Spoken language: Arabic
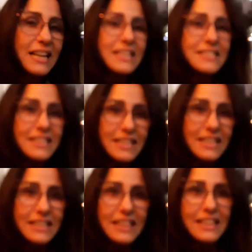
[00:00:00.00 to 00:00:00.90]
لا
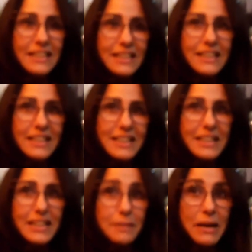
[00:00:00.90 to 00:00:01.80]
ستيليت
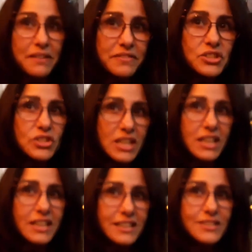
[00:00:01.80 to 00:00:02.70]
اللي اللي ما عرفتش شنو
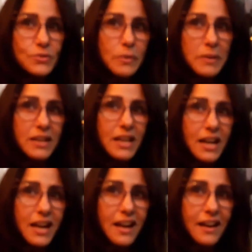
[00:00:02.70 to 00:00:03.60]
هي ديك الكسوه بان
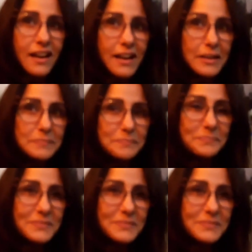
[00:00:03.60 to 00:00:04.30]
راه